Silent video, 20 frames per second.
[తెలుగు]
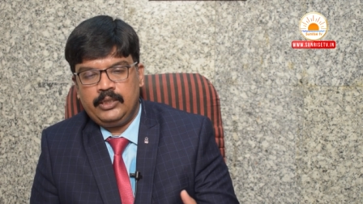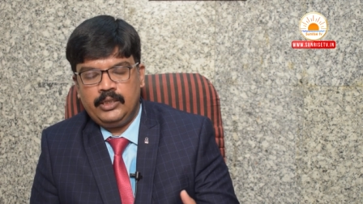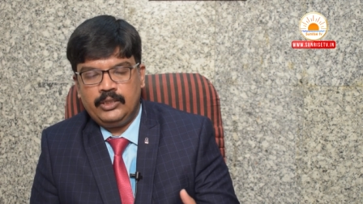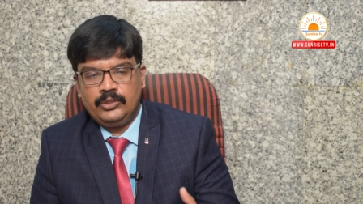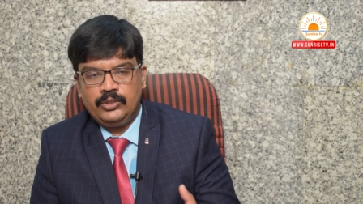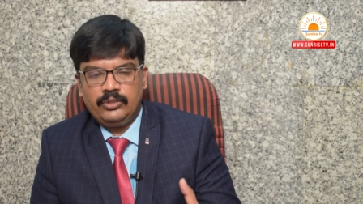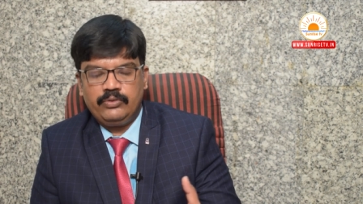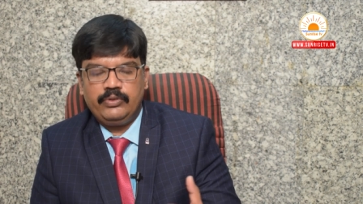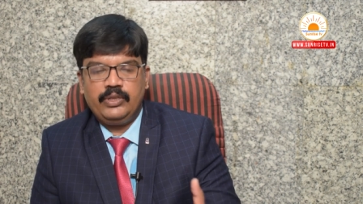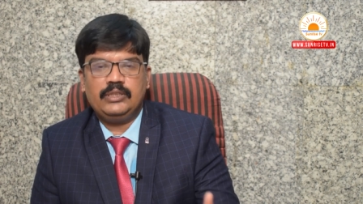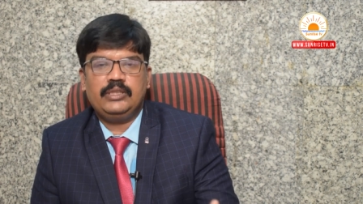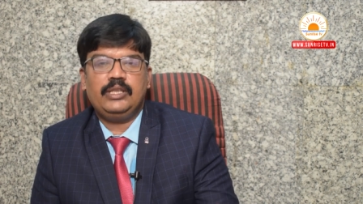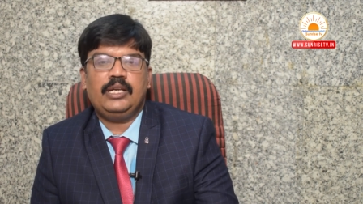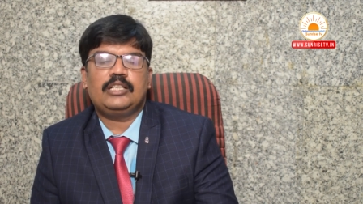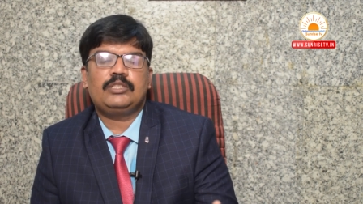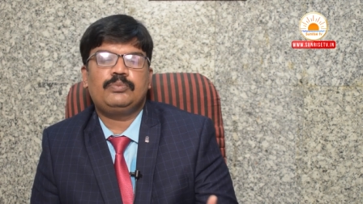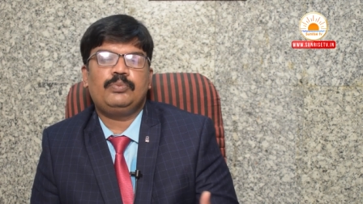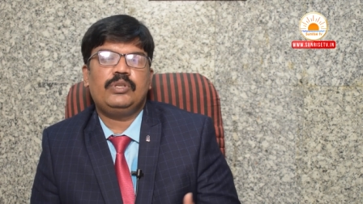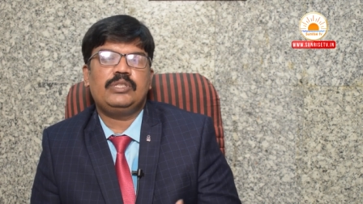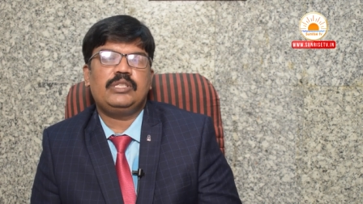ఎదుటి వ్యక్తి
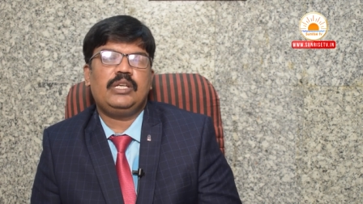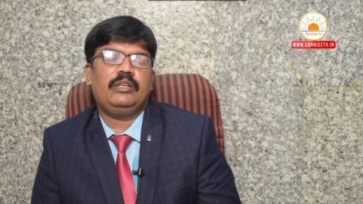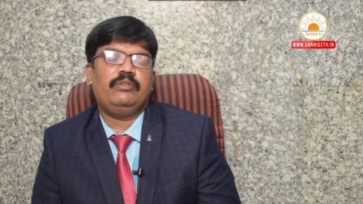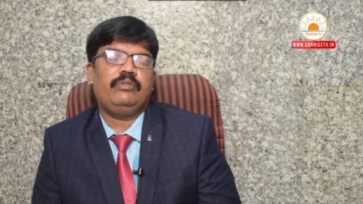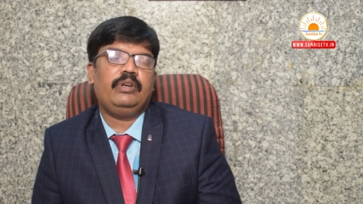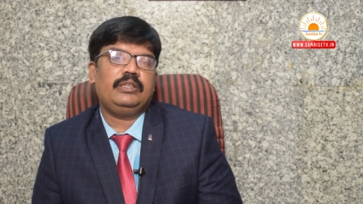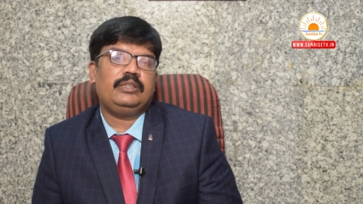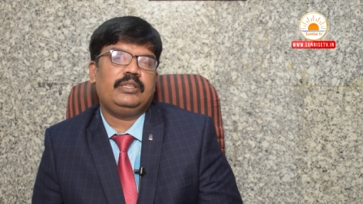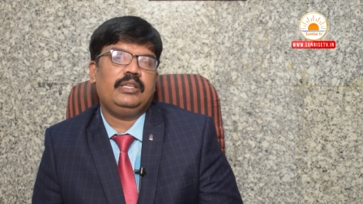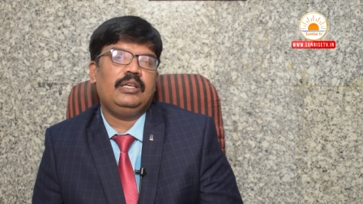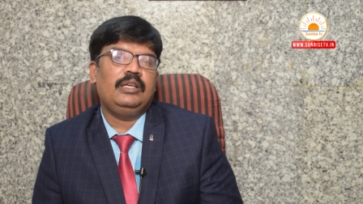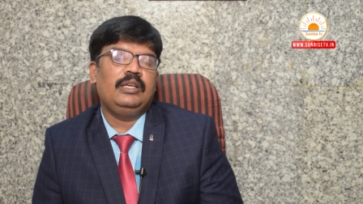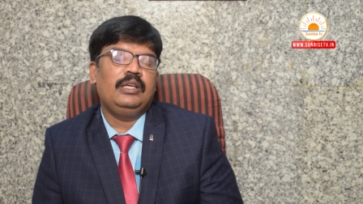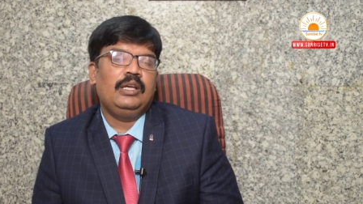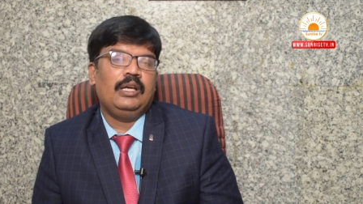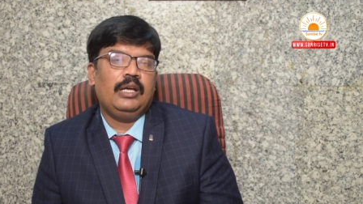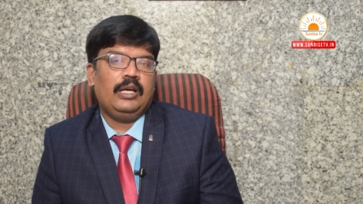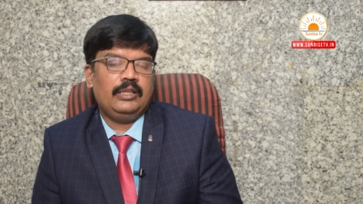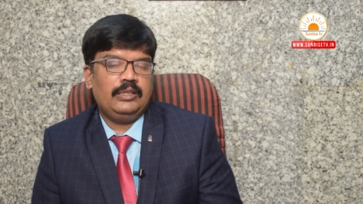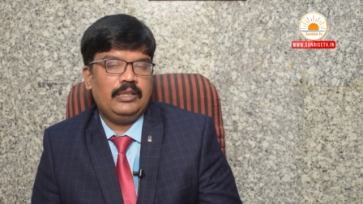ఎక్స్పోజ్ అయిన వ్యక్తి
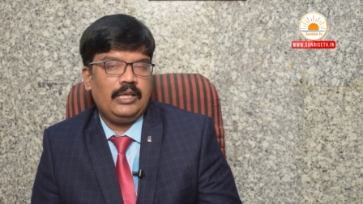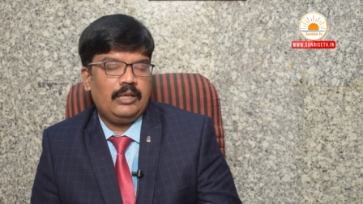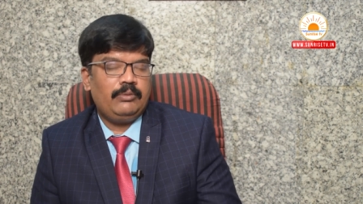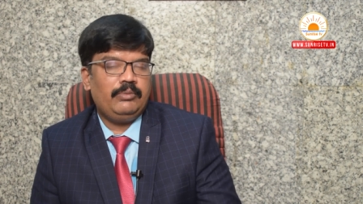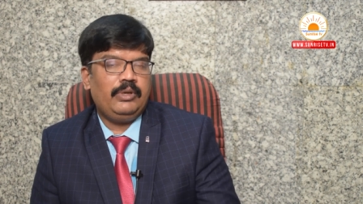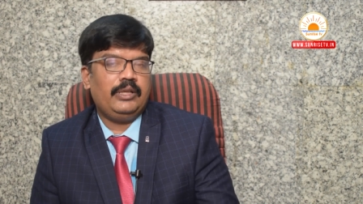దాన్ని